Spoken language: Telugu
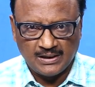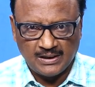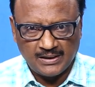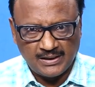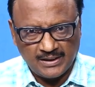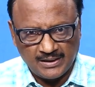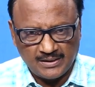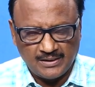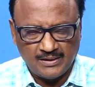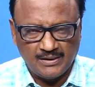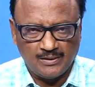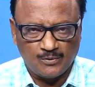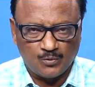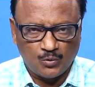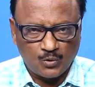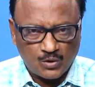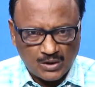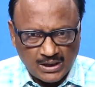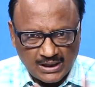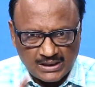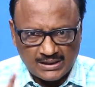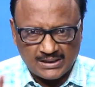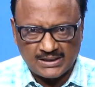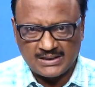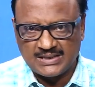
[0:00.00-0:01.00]
అంటే
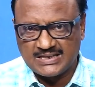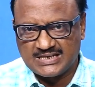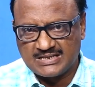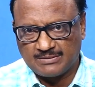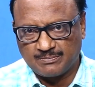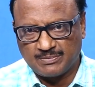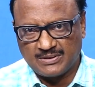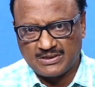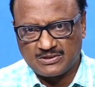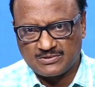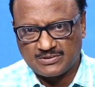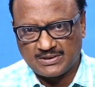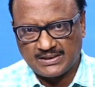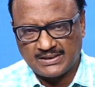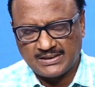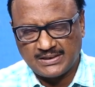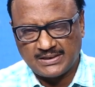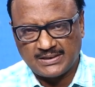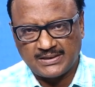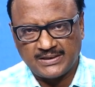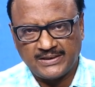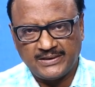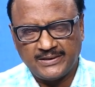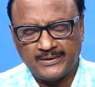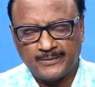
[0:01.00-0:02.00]
ఓవరాల్గా నేను చెప్పాల్సింది
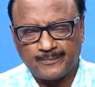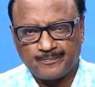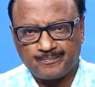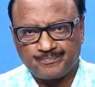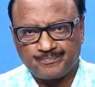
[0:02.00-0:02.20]
ఏంటంటే